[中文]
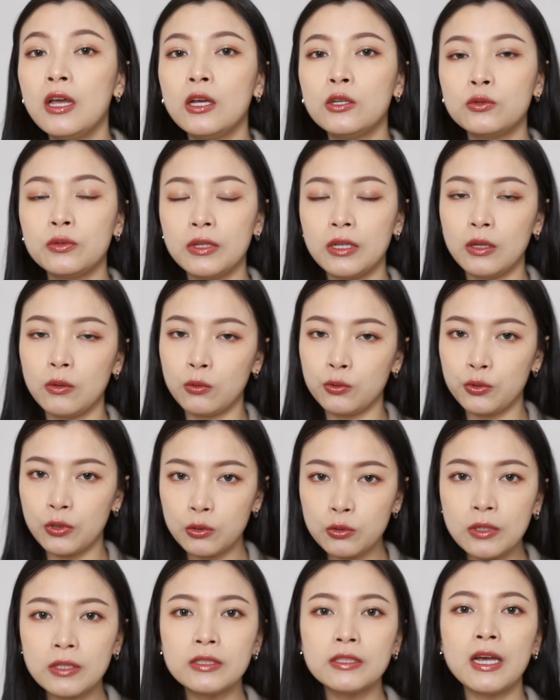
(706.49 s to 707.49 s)
所以我觉得
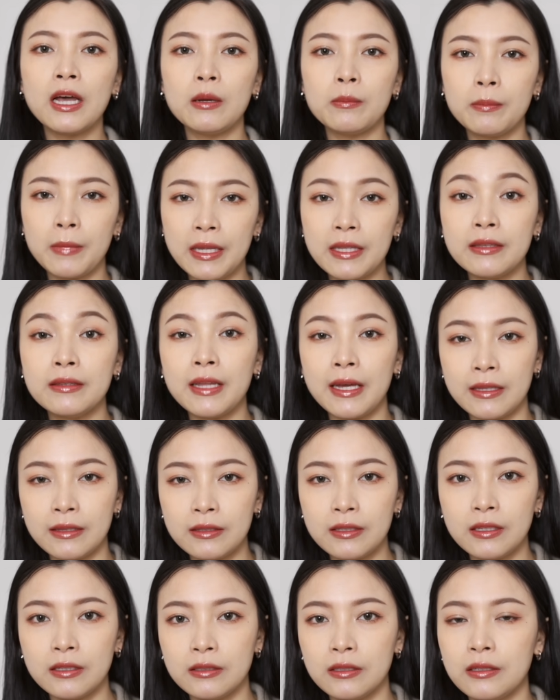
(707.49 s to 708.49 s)
算是还蛮难
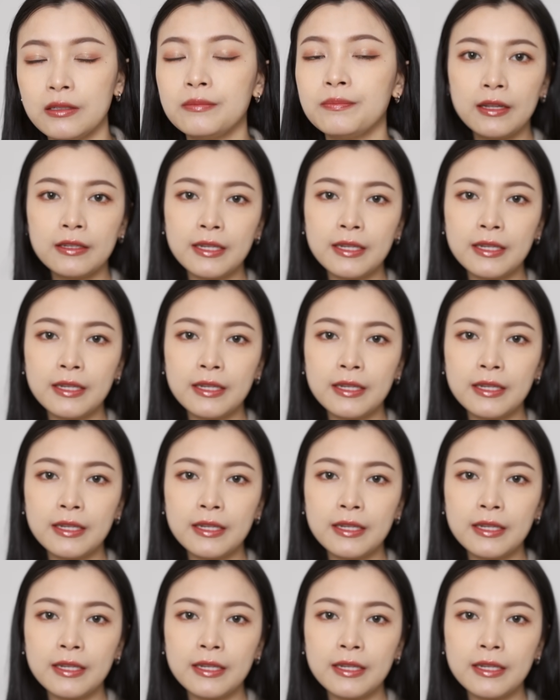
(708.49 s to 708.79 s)
得的。